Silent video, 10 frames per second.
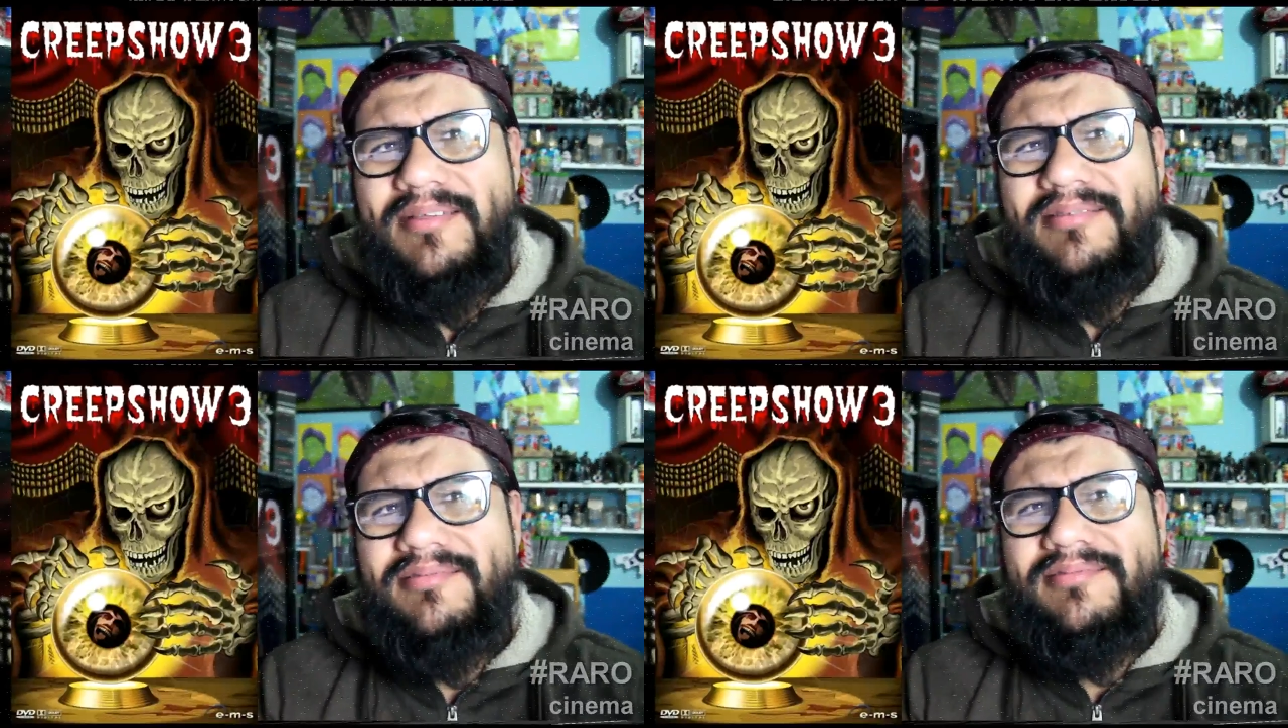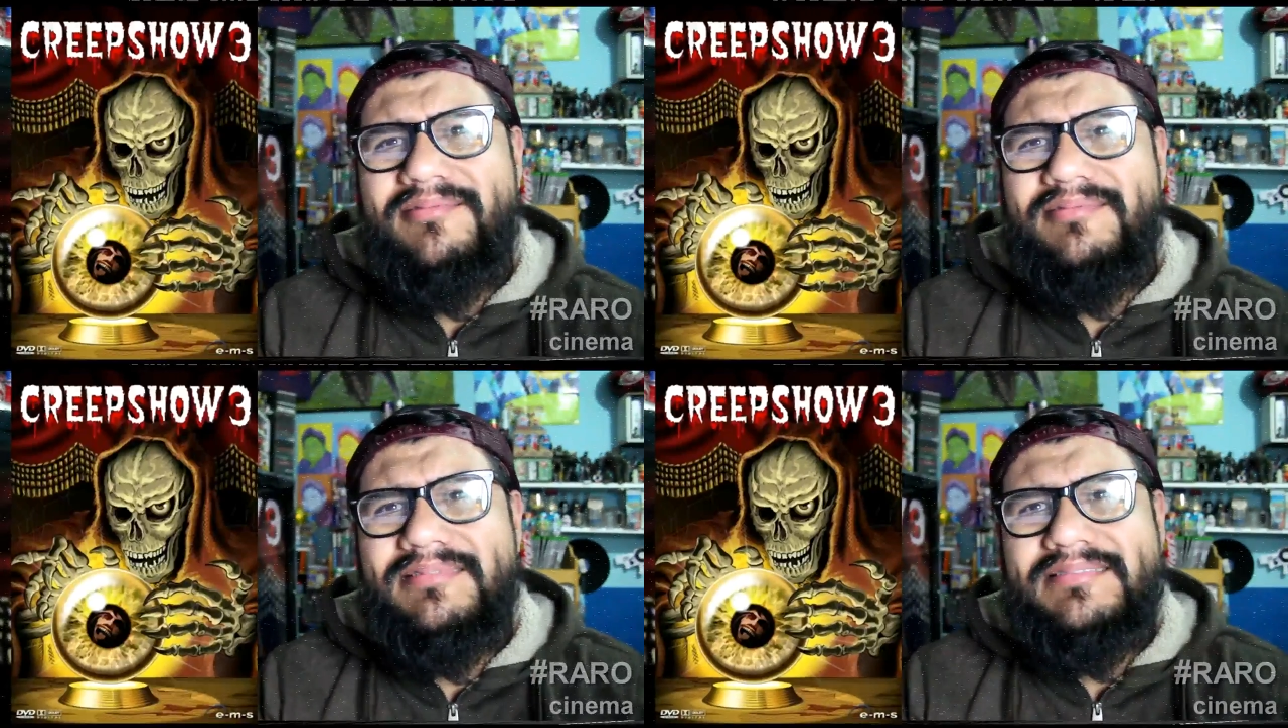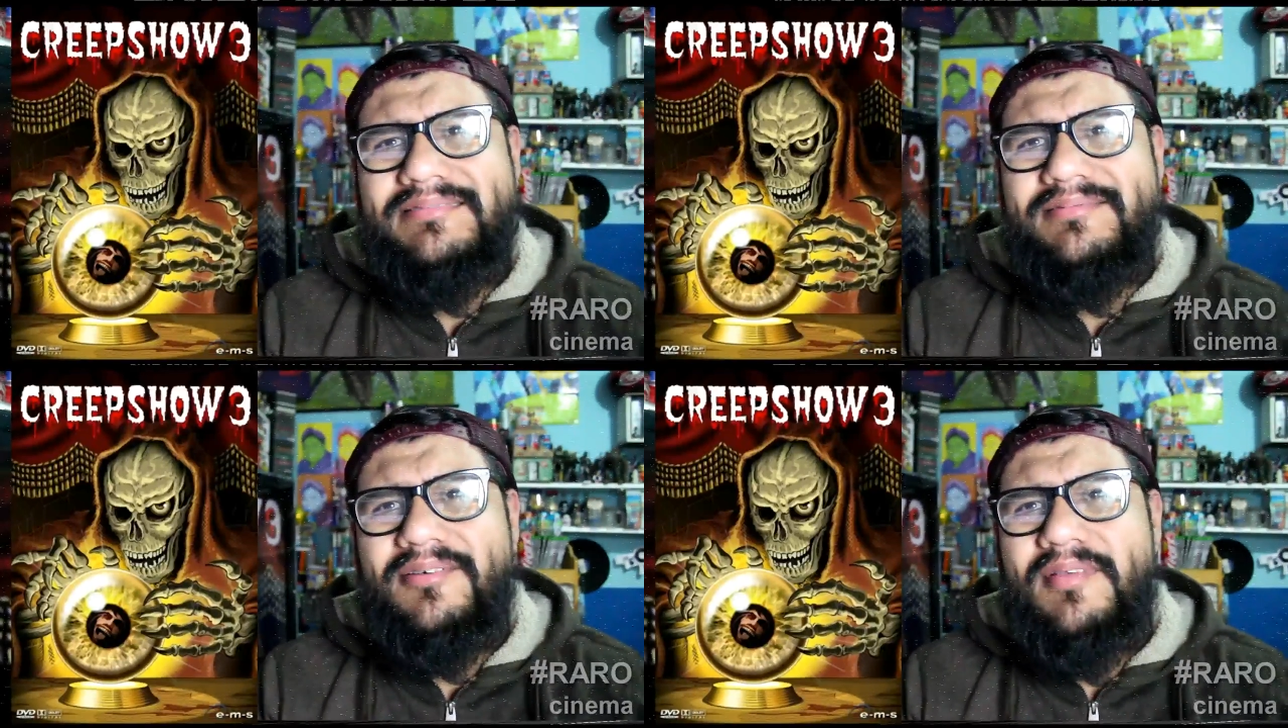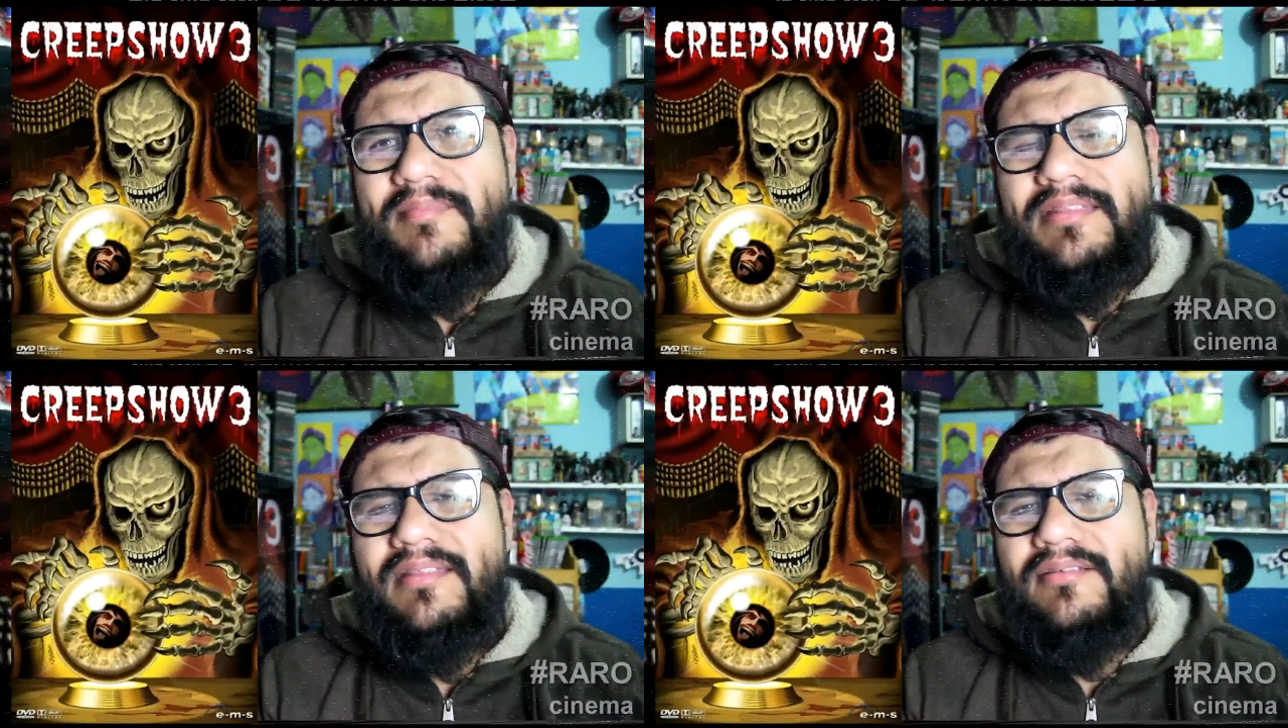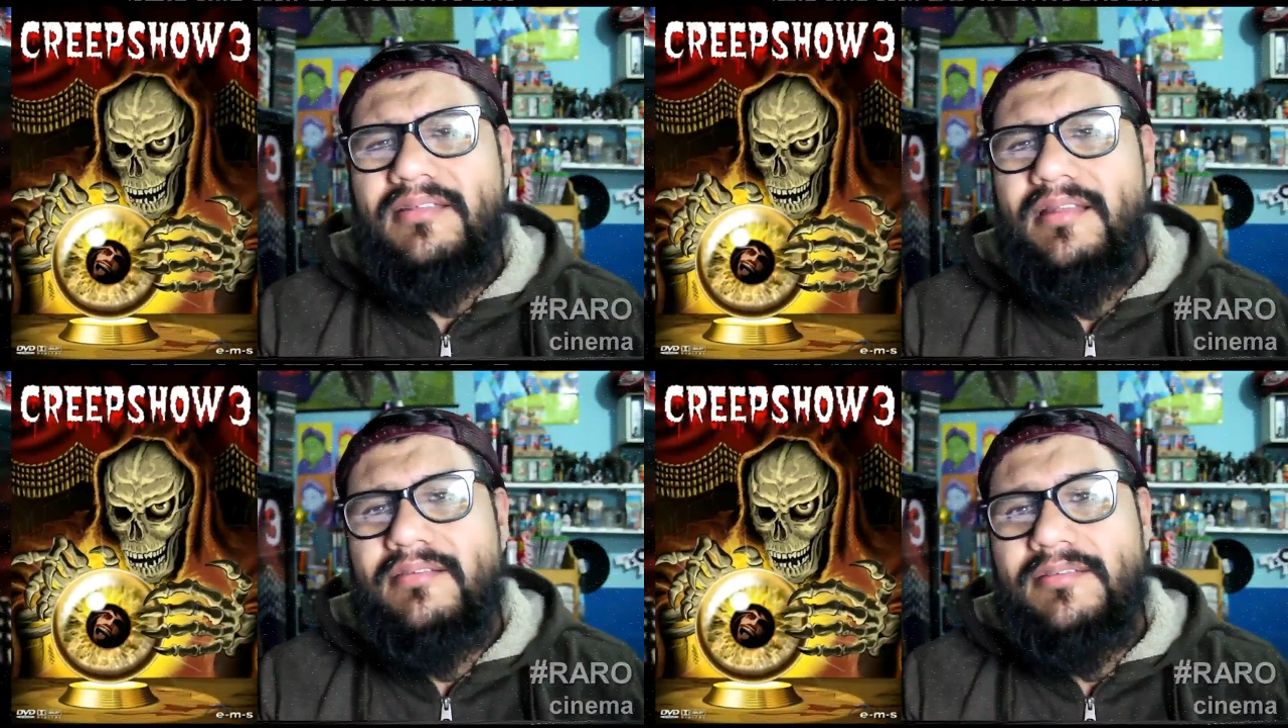pero eh, obviamente no
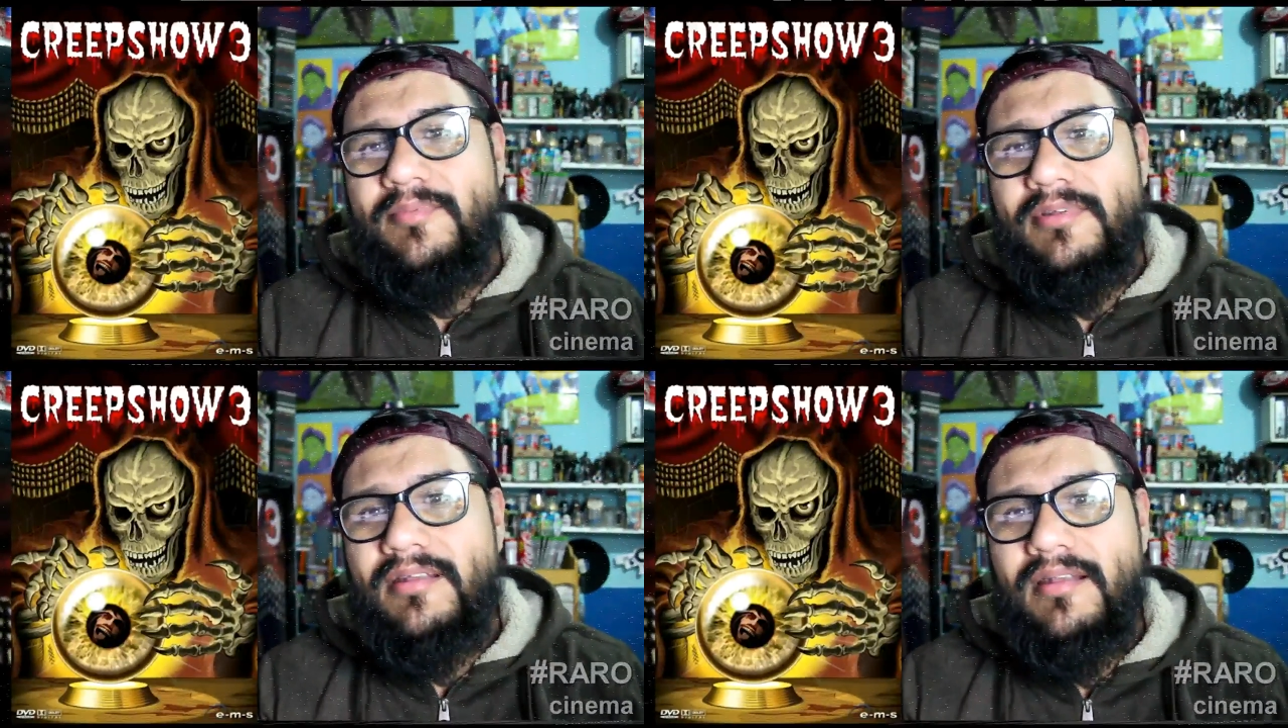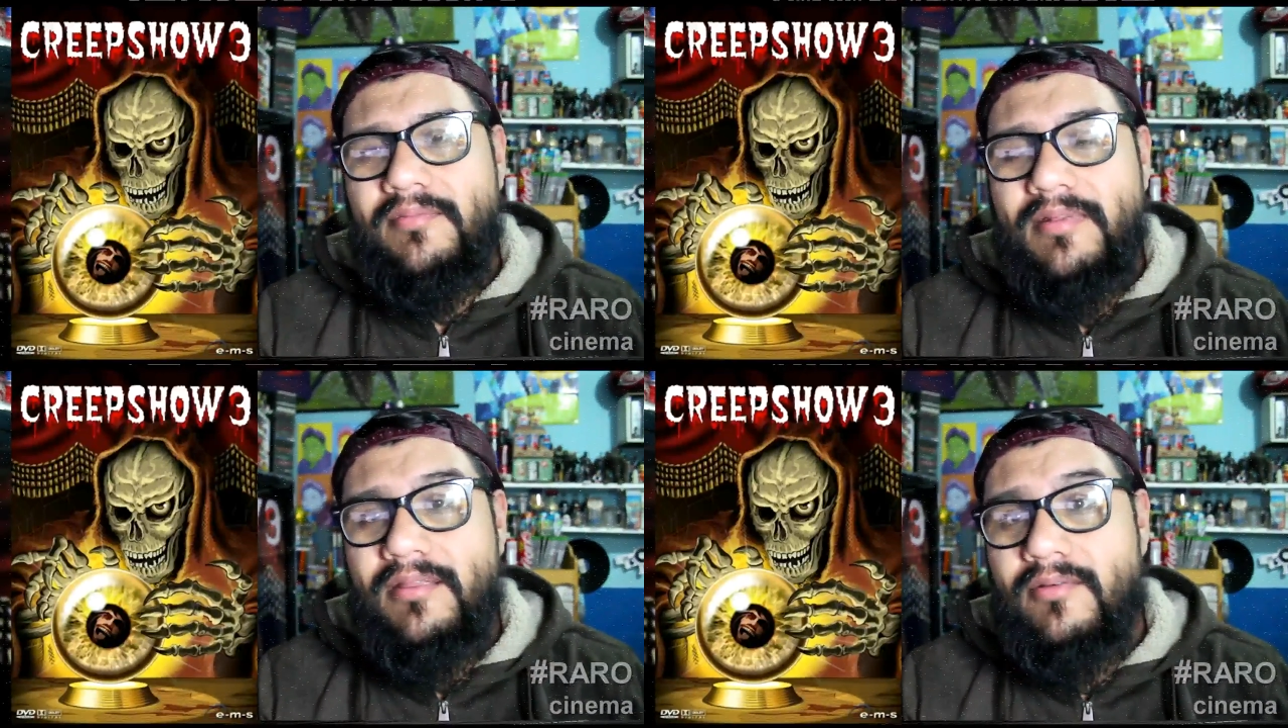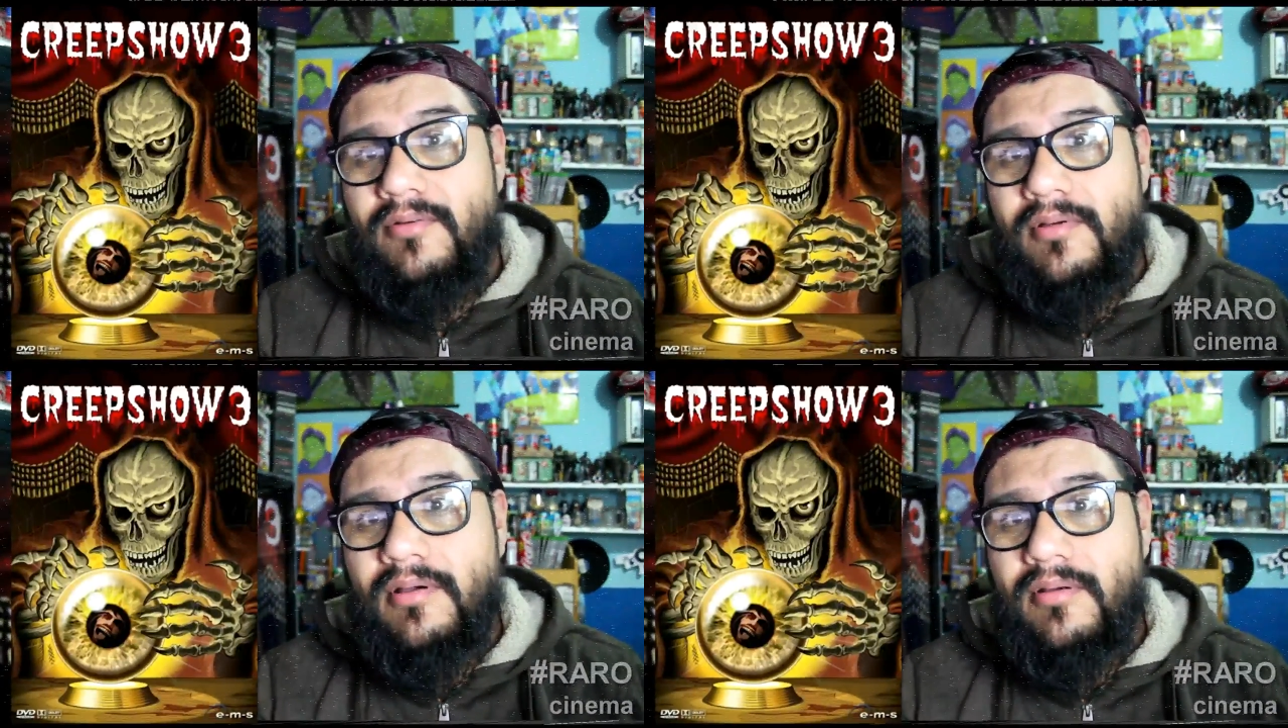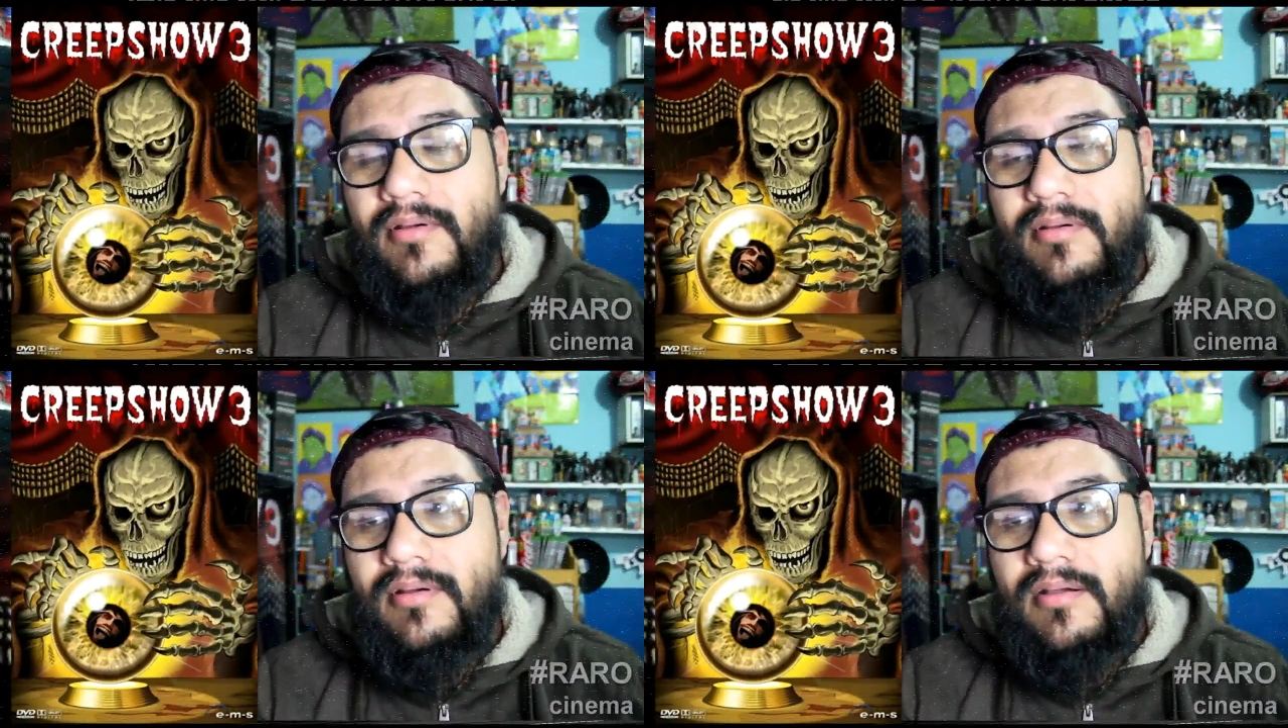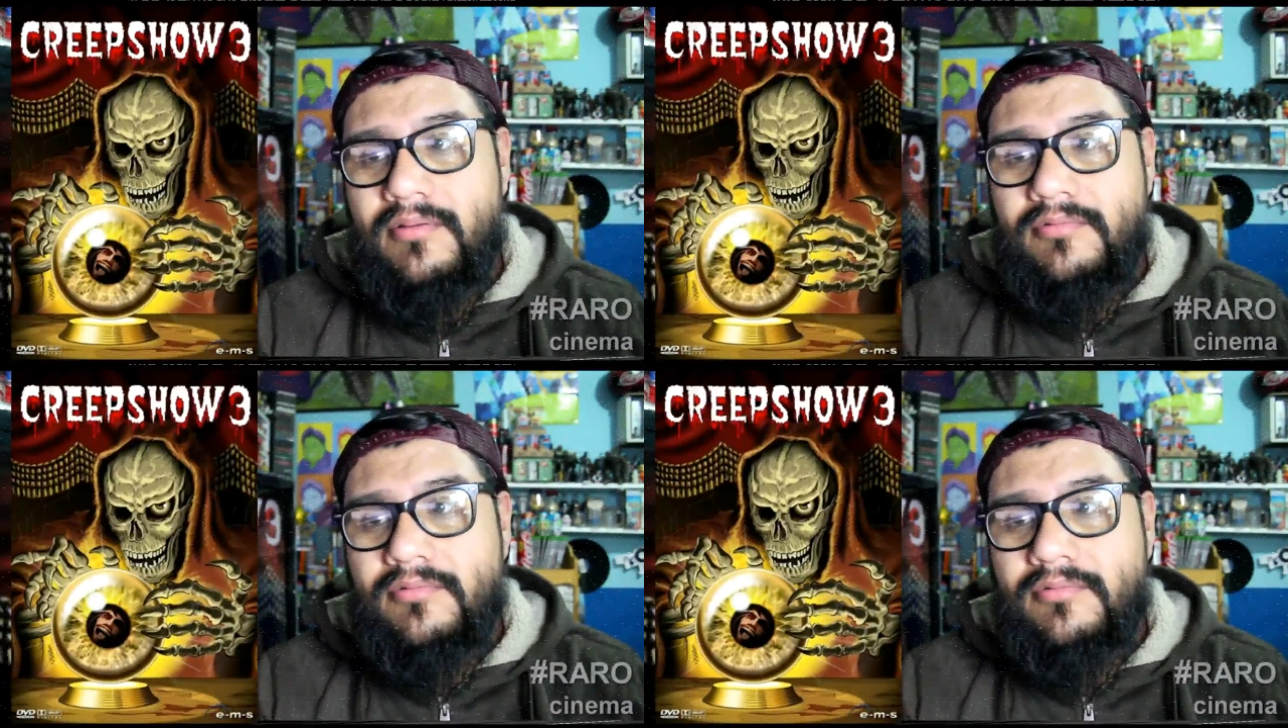te le vas a poner al brinco a,